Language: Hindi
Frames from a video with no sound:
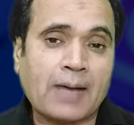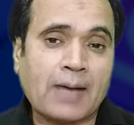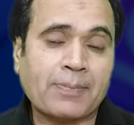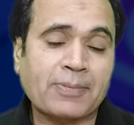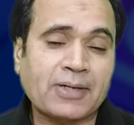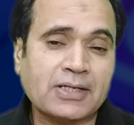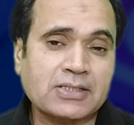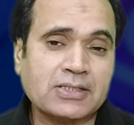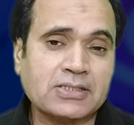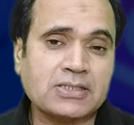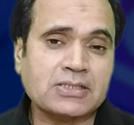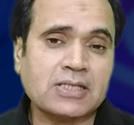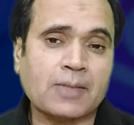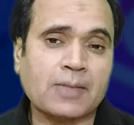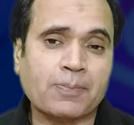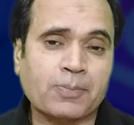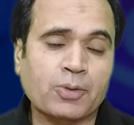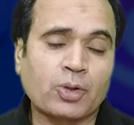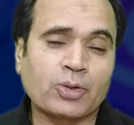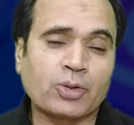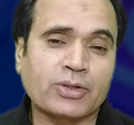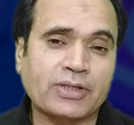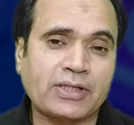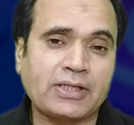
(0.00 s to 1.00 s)
आपने एक चीज़
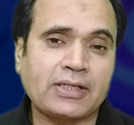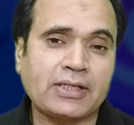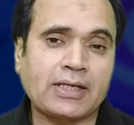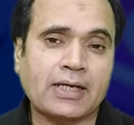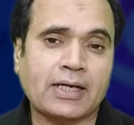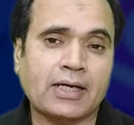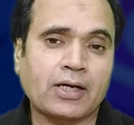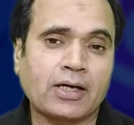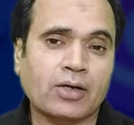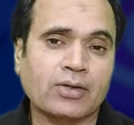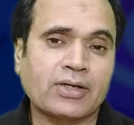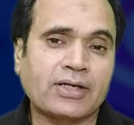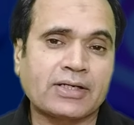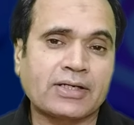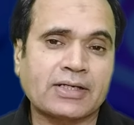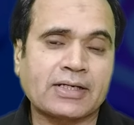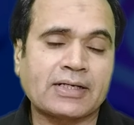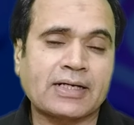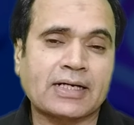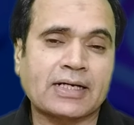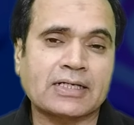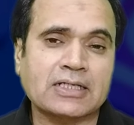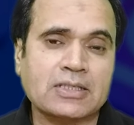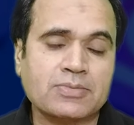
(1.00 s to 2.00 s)
अपलोड की है और
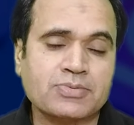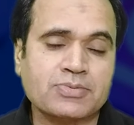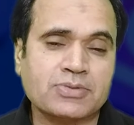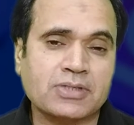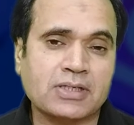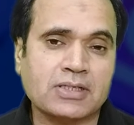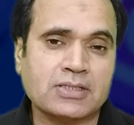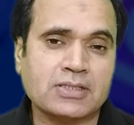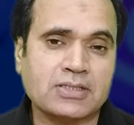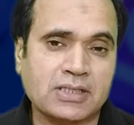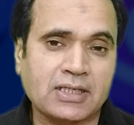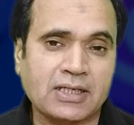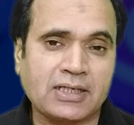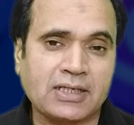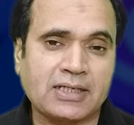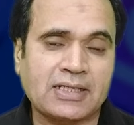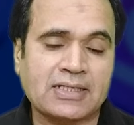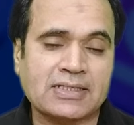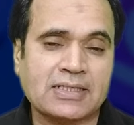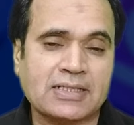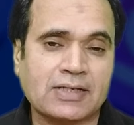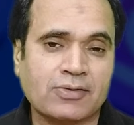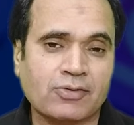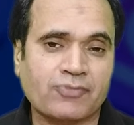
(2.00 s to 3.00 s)
इंटरनेट आपसे छीन
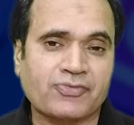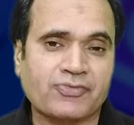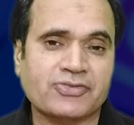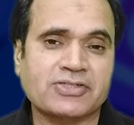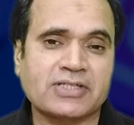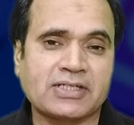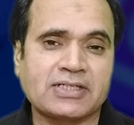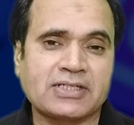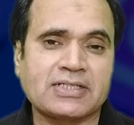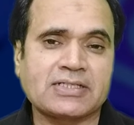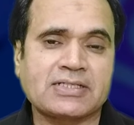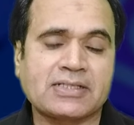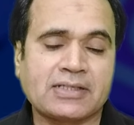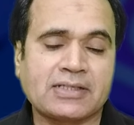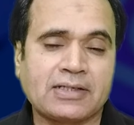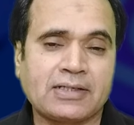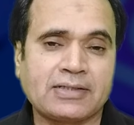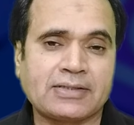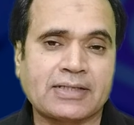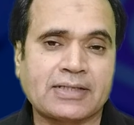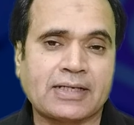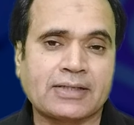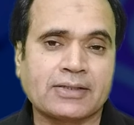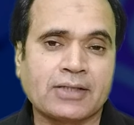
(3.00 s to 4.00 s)
लिया जाए वो फैसिलिटी
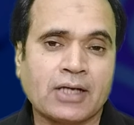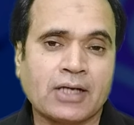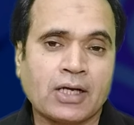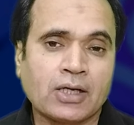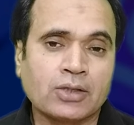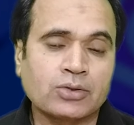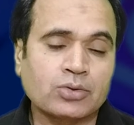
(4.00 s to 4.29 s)
छीन ली जाए